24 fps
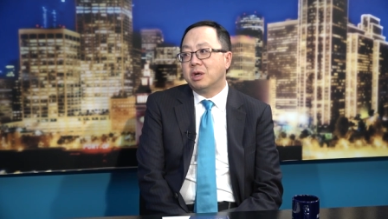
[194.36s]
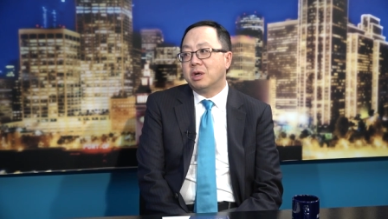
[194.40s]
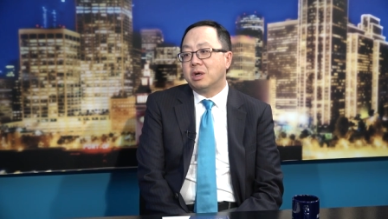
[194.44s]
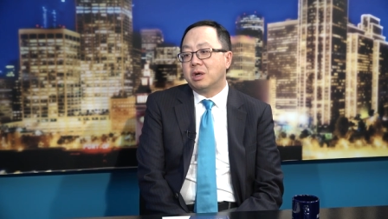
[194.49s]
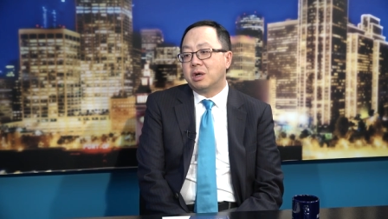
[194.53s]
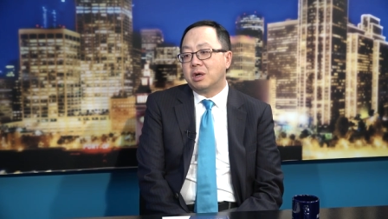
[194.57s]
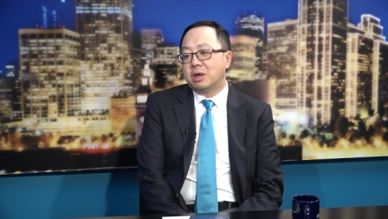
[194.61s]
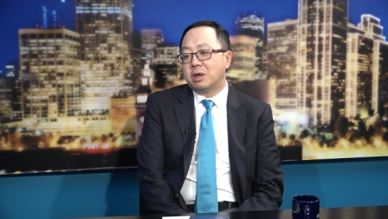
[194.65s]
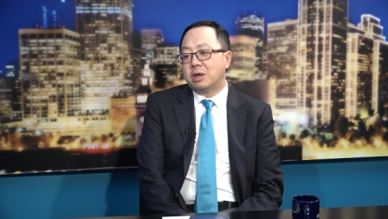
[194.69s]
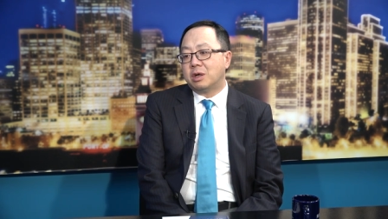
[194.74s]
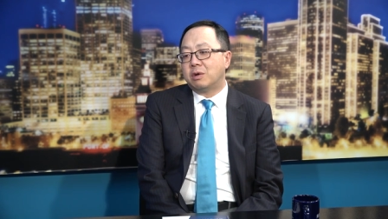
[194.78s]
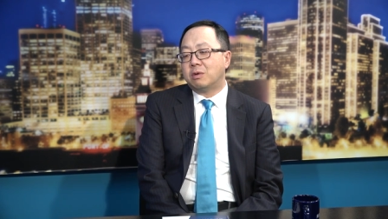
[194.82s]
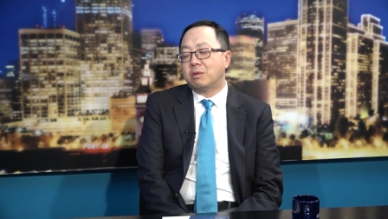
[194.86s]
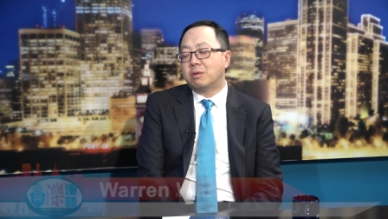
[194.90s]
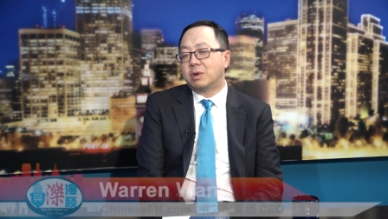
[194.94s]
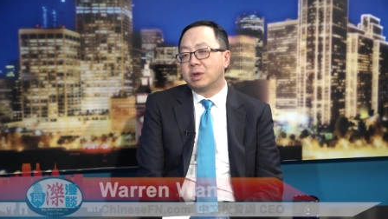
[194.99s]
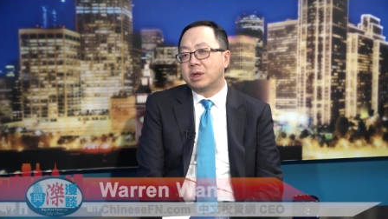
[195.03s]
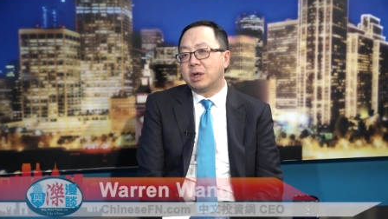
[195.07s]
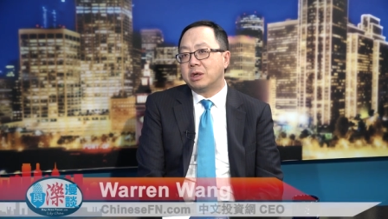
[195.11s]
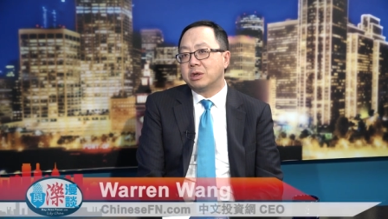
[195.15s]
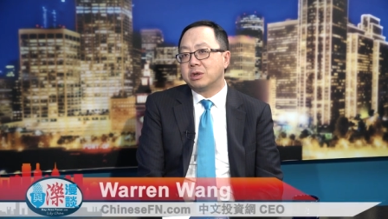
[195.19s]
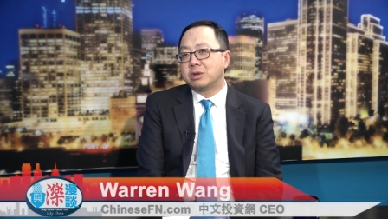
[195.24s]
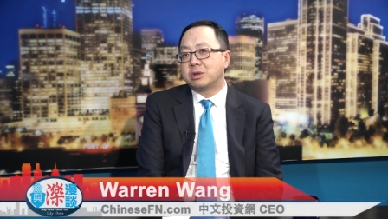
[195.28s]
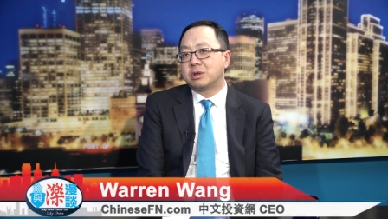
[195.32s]
呃，如果
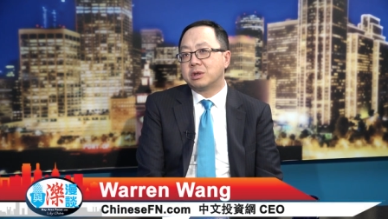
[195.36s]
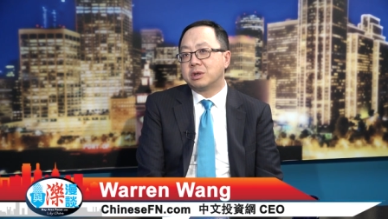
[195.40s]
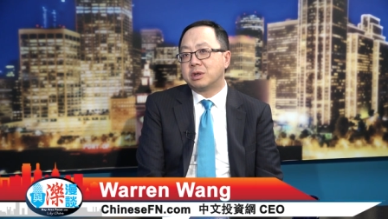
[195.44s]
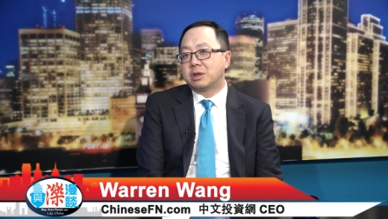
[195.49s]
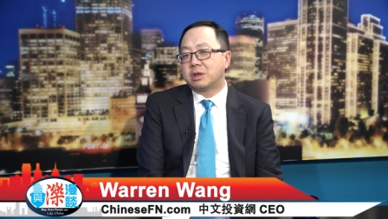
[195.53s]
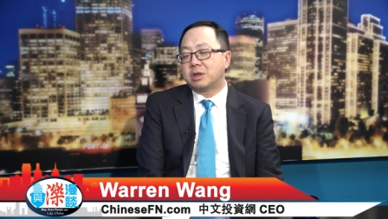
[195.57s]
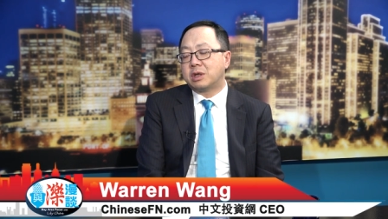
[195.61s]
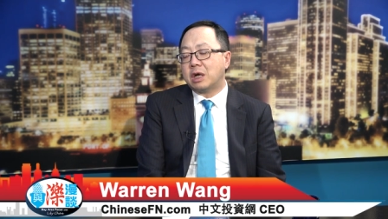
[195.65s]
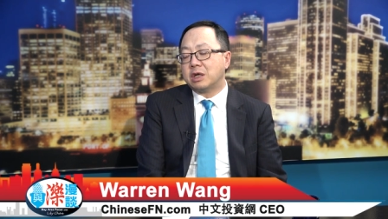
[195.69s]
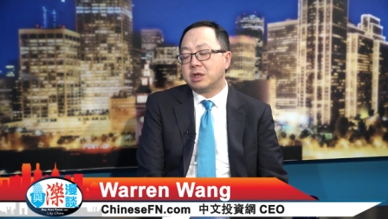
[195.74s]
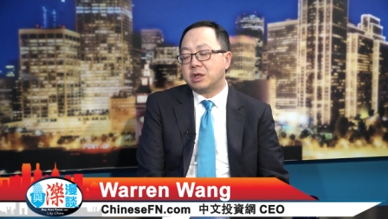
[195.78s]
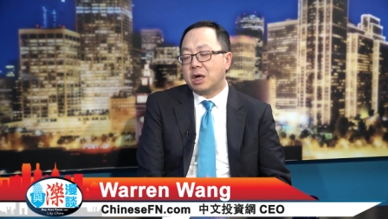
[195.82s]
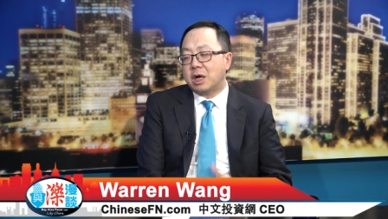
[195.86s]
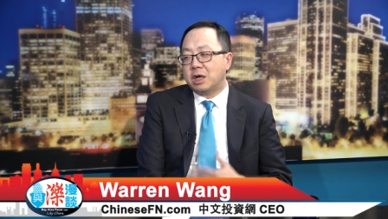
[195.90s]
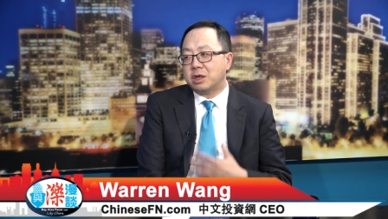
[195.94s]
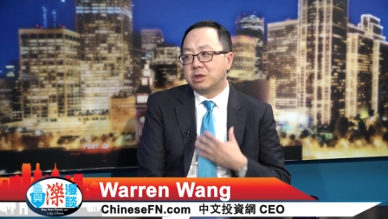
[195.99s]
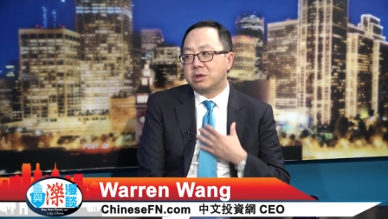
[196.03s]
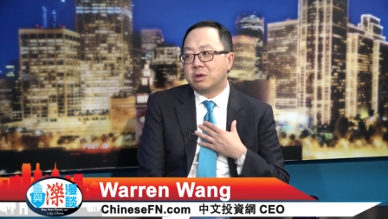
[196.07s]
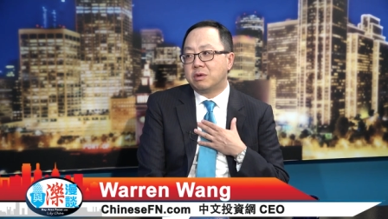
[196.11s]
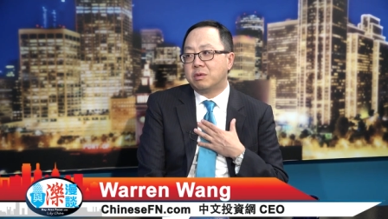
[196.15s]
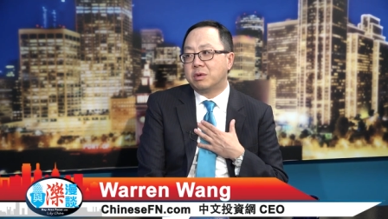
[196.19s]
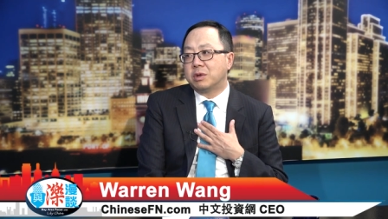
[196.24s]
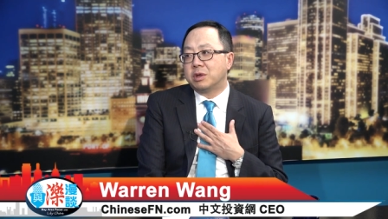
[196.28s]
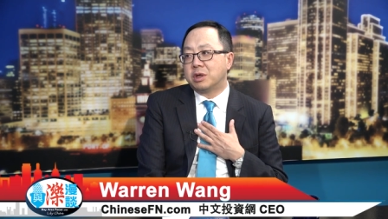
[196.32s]
当时大家按
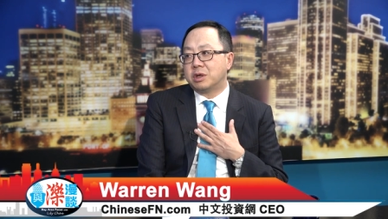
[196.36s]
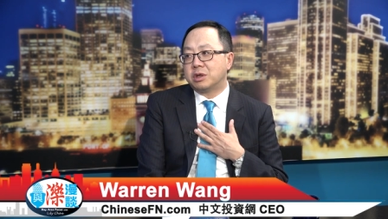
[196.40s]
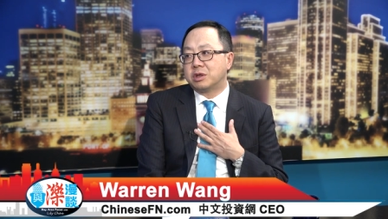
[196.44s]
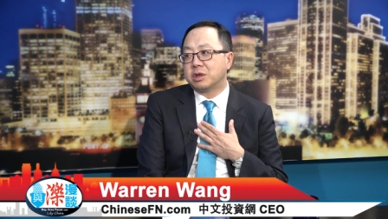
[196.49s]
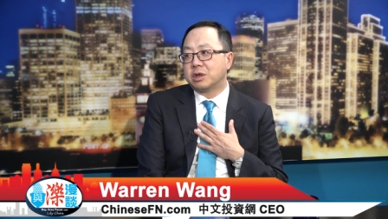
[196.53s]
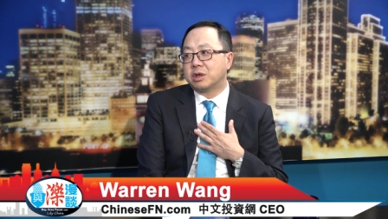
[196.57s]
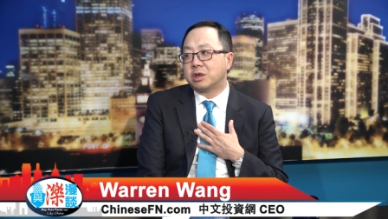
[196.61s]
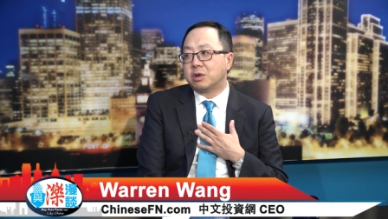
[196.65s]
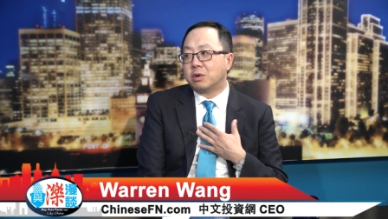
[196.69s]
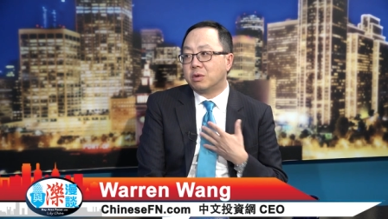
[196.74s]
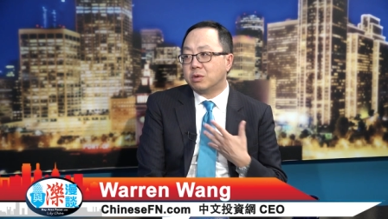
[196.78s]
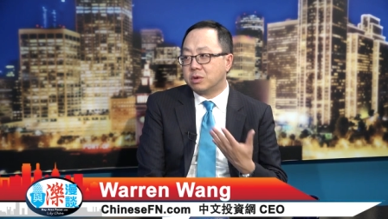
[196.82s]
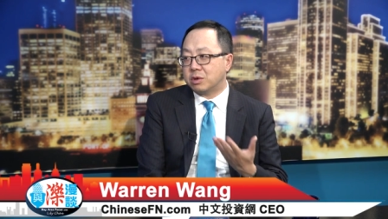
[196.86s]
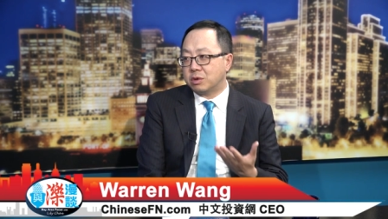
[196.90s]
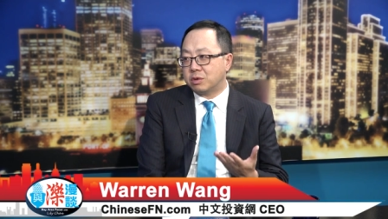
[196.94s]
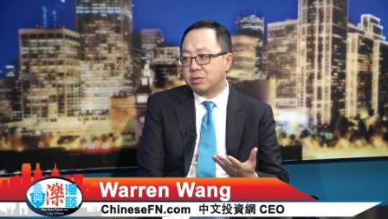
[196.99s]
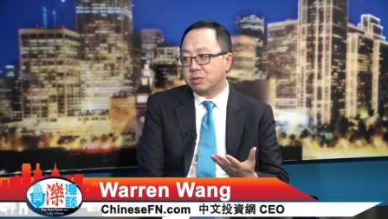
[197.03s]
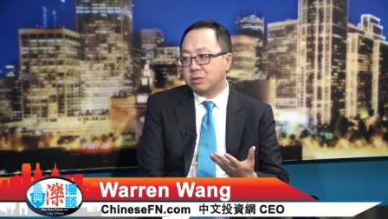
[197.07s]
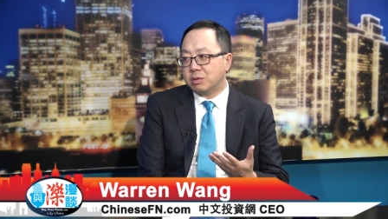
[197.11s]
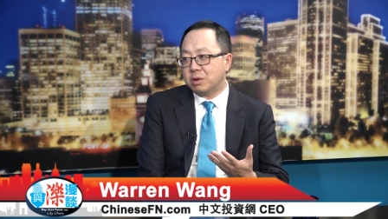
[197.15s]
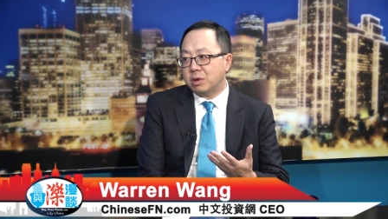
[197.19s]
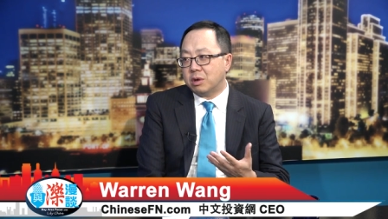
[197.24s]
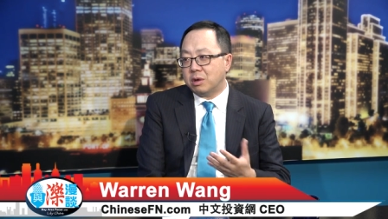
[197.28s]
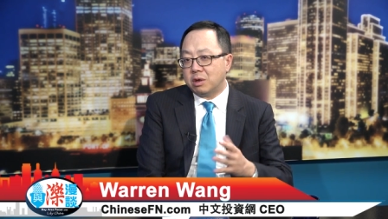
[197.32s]
照我的这个投资
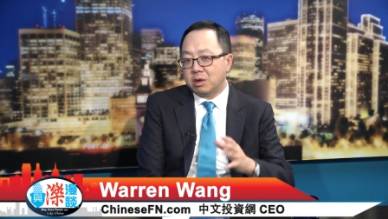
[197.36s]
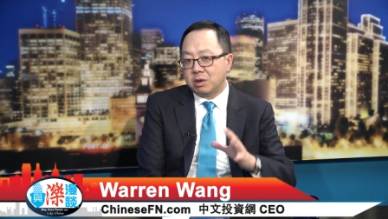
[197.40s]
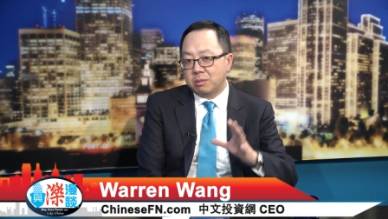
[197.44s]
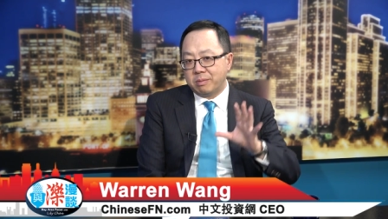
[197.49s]
组合